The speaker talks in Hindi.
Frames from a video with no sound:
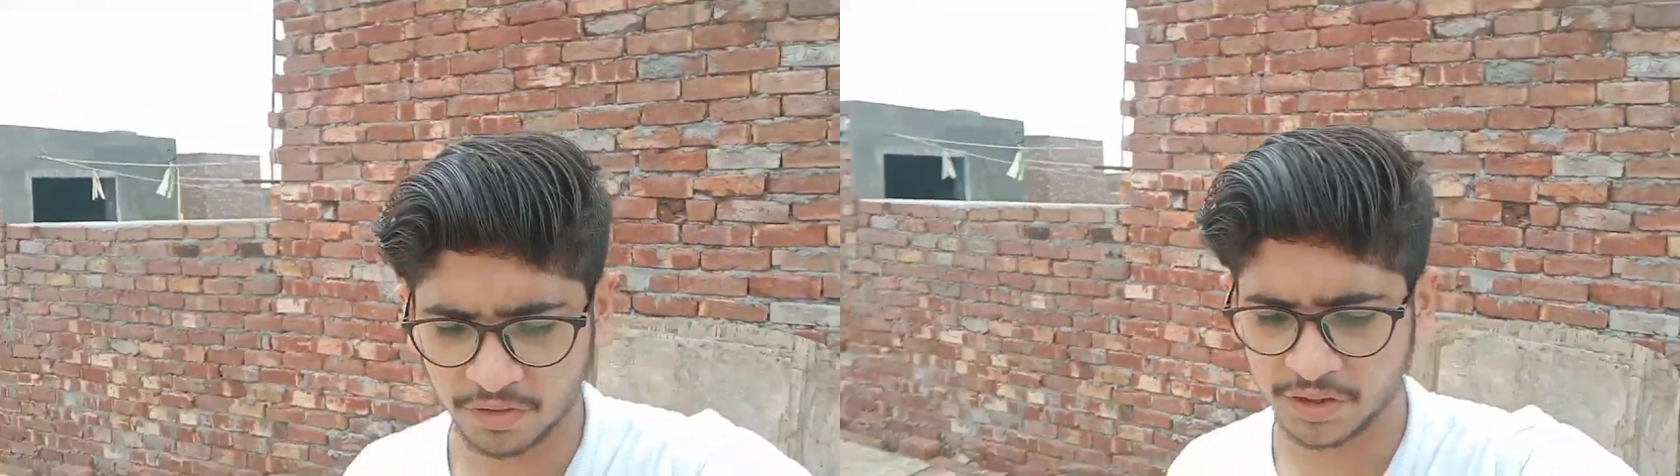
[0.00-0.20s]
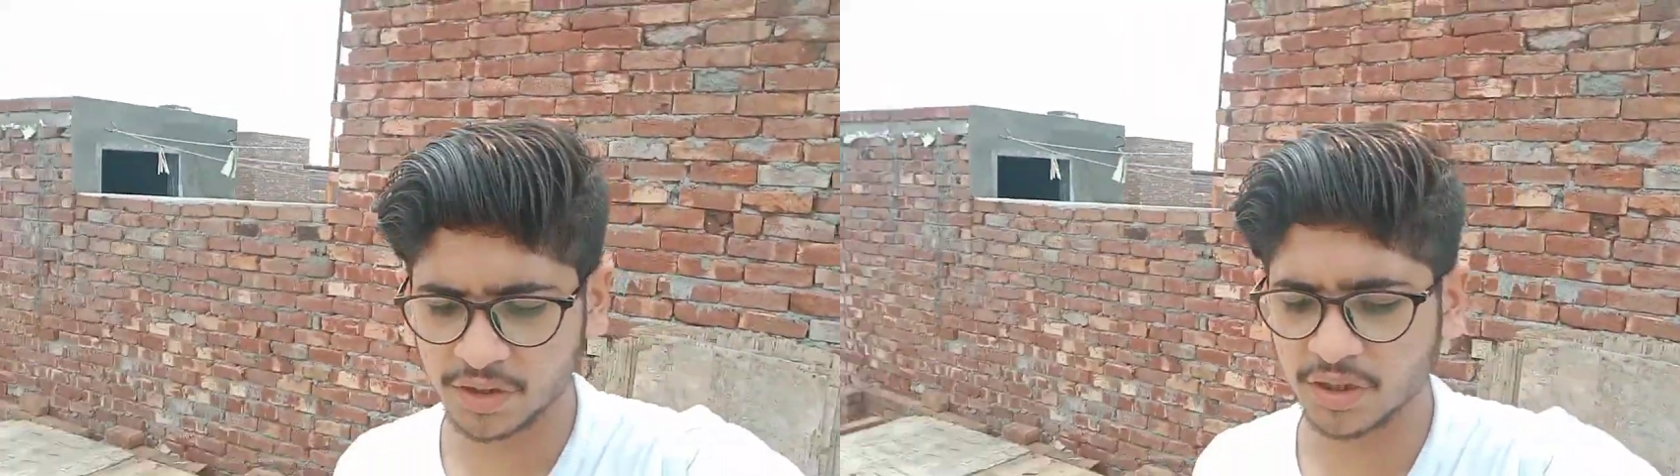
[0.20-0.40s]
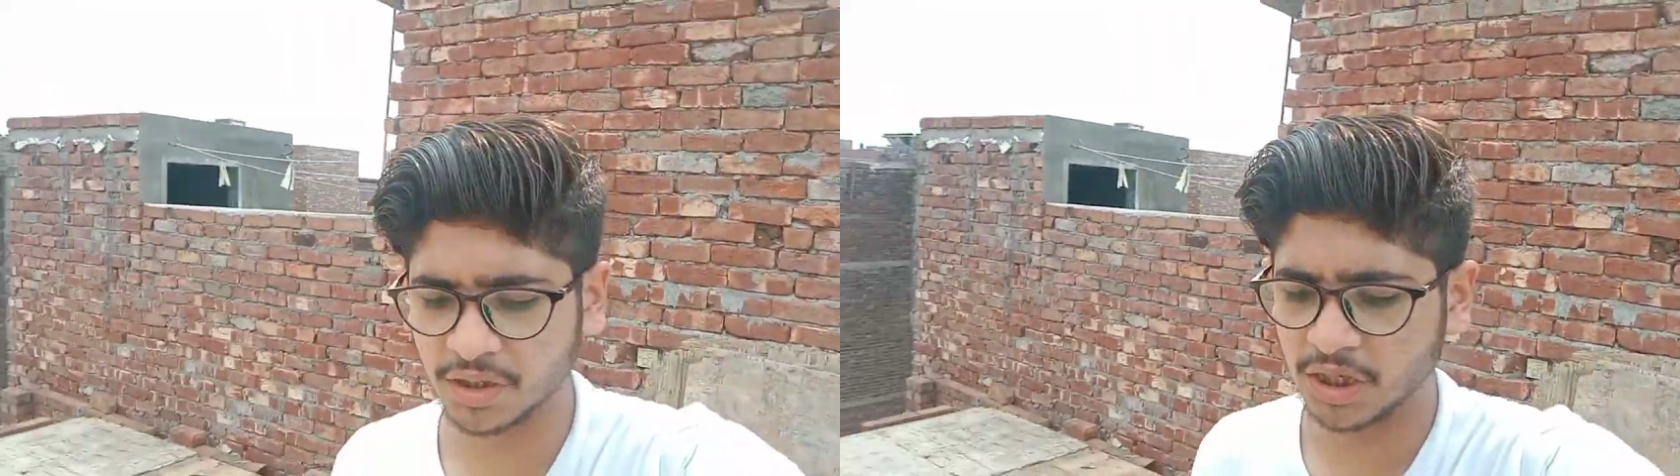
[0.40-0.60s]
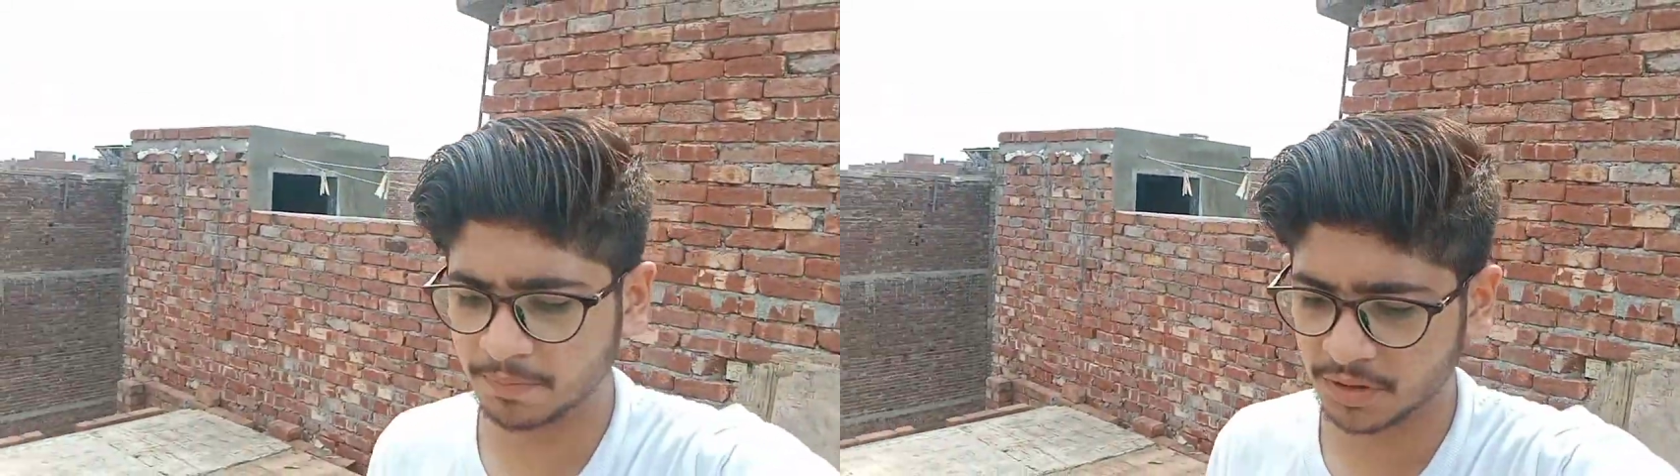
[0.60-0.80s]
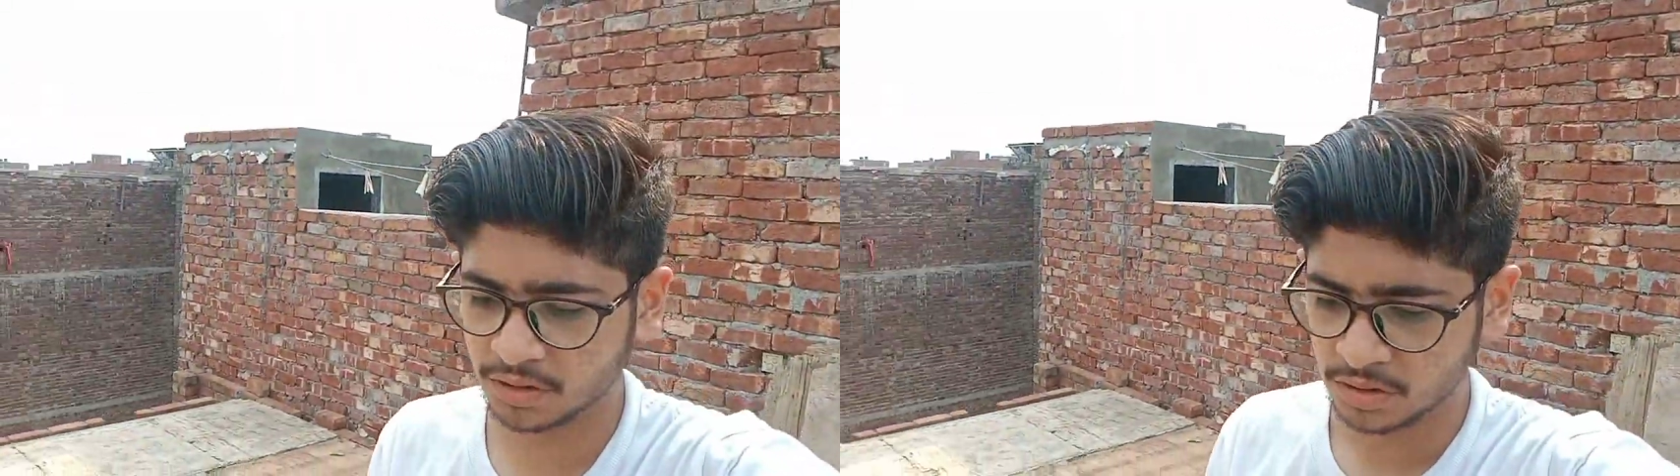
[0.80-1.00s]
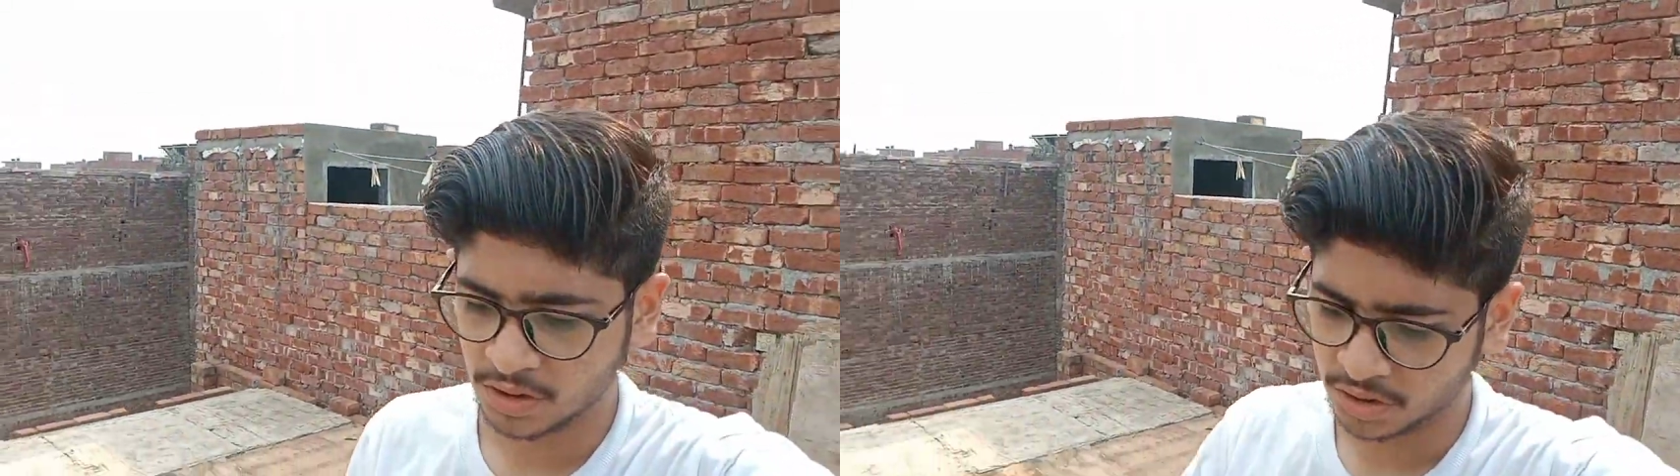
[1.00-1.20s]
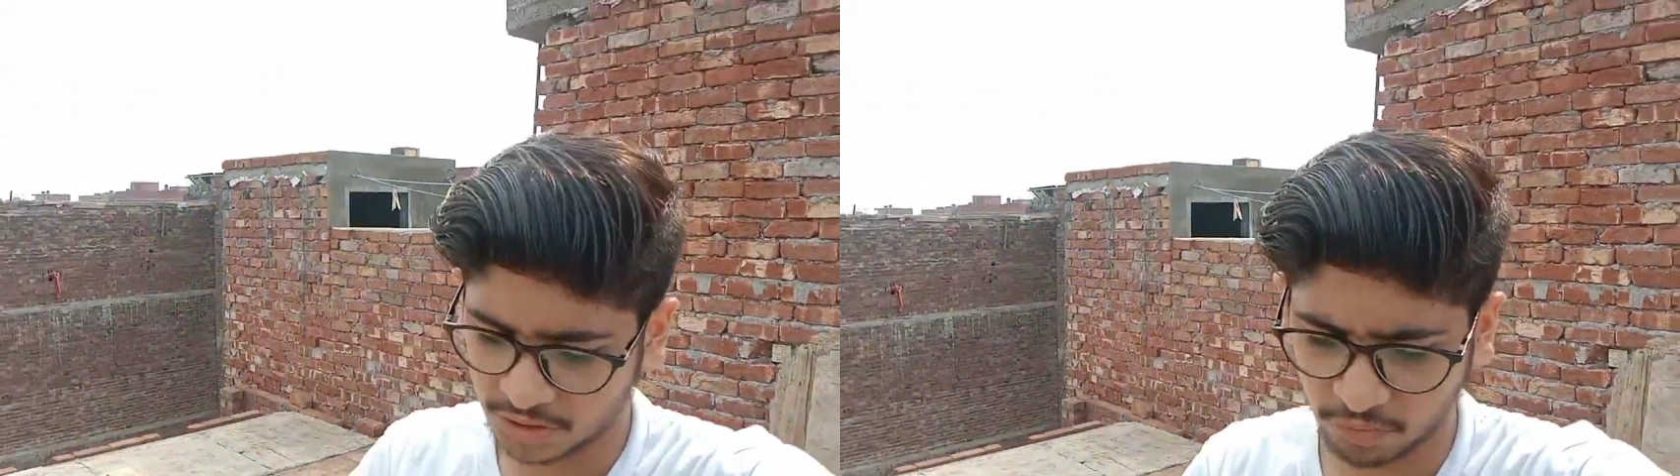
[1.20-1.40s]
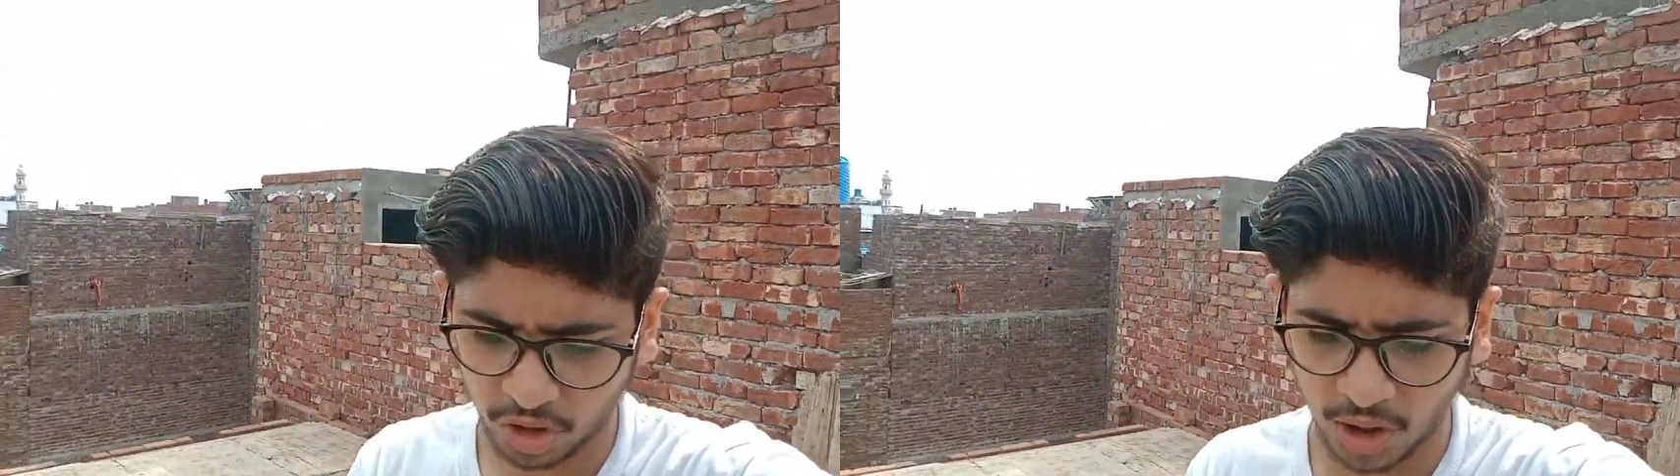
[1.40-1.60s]
बड़ी नहीं करना आपने
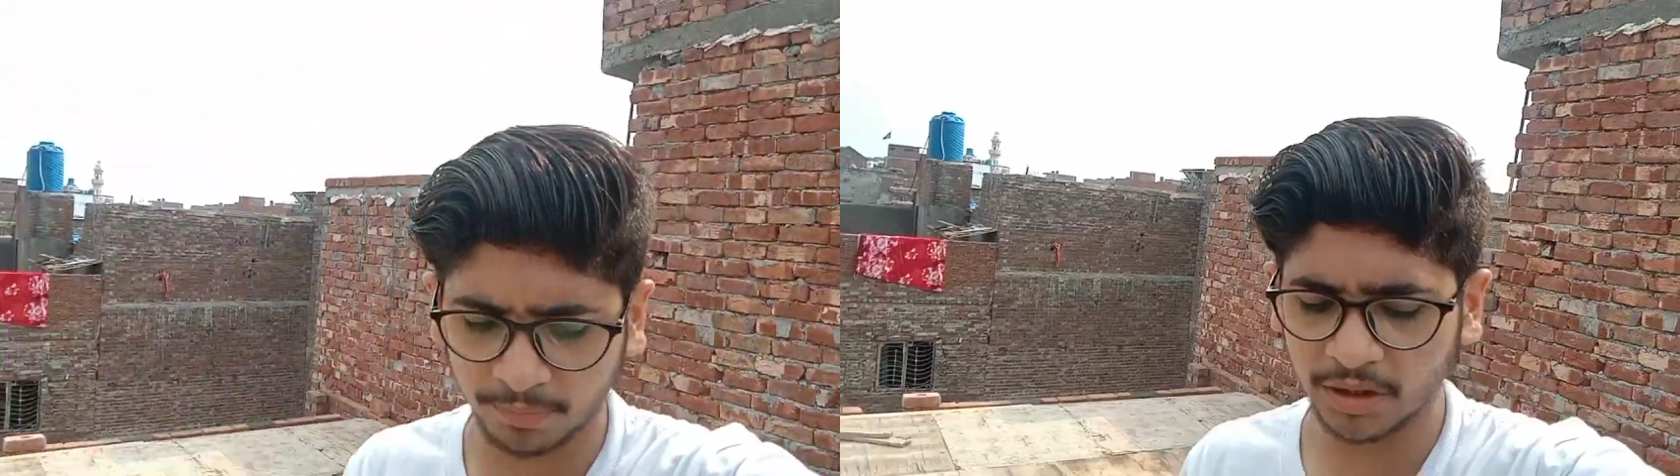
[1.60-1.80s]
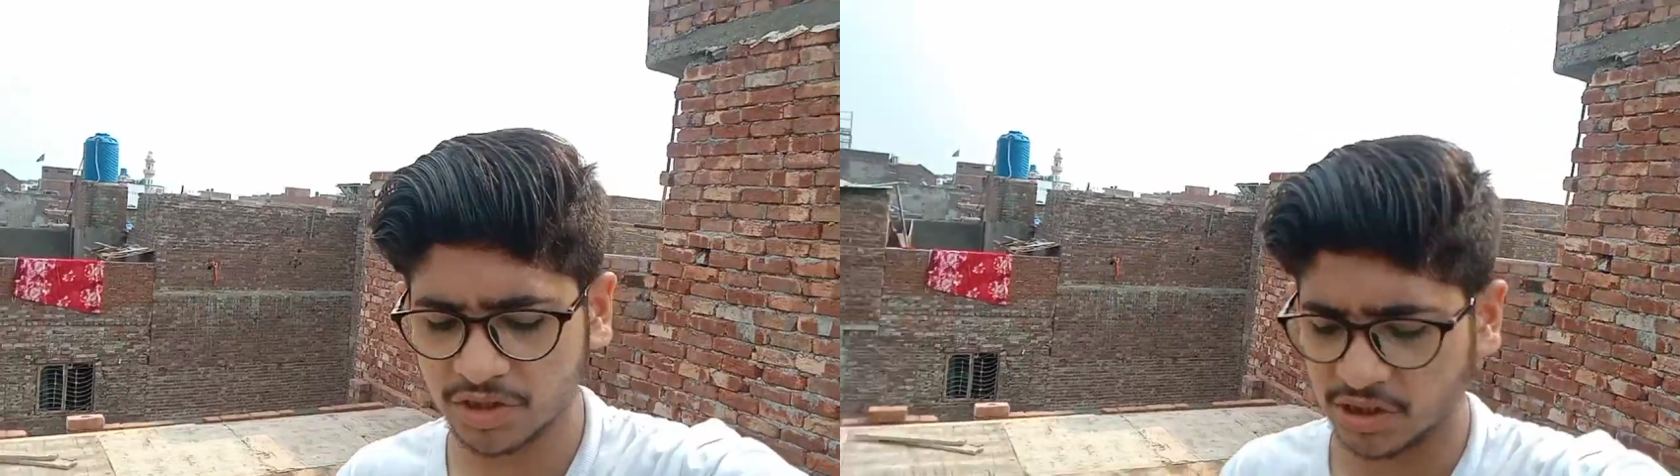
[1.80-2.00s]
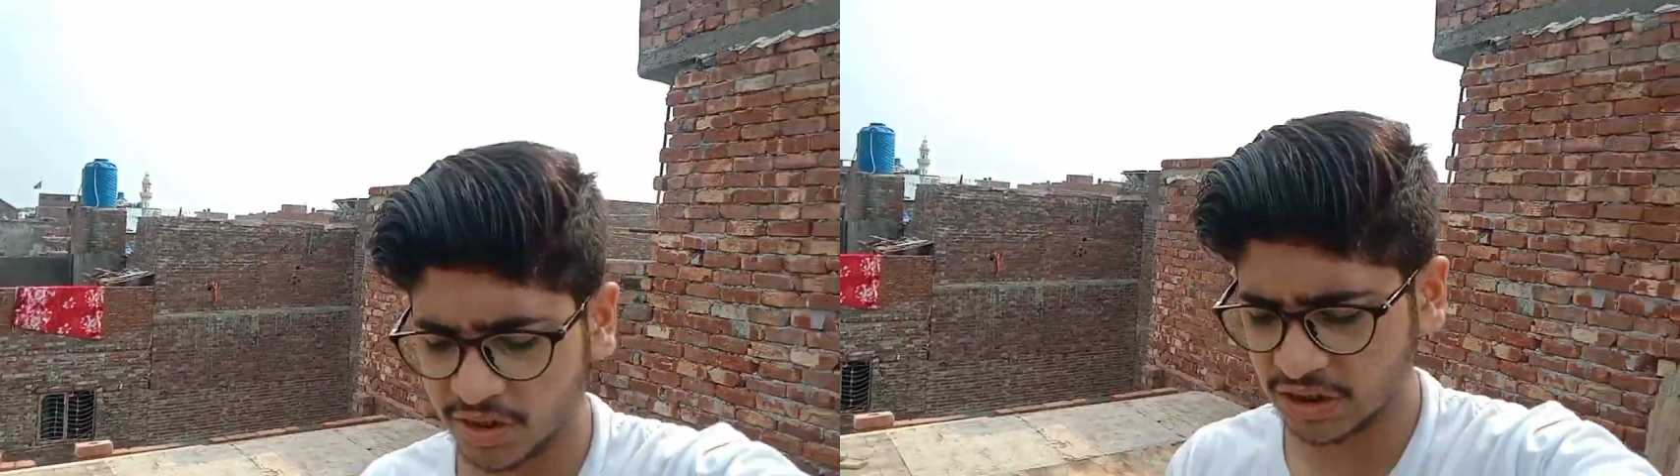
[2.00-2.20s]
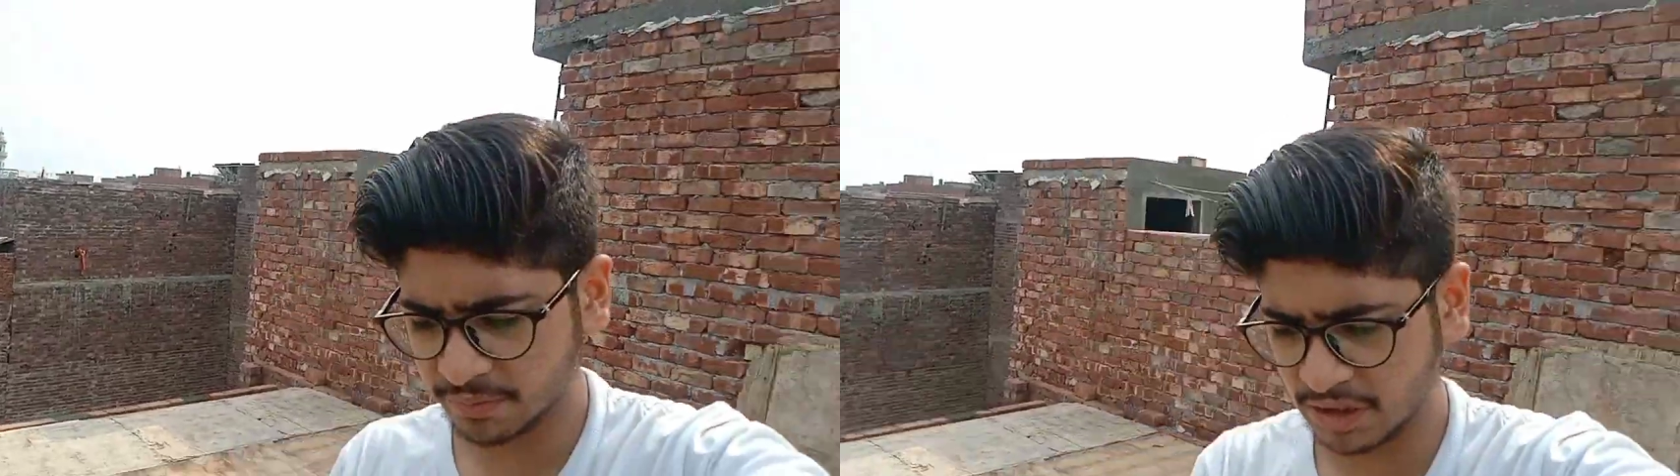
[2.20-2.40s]
जब वो काम करके चले जाते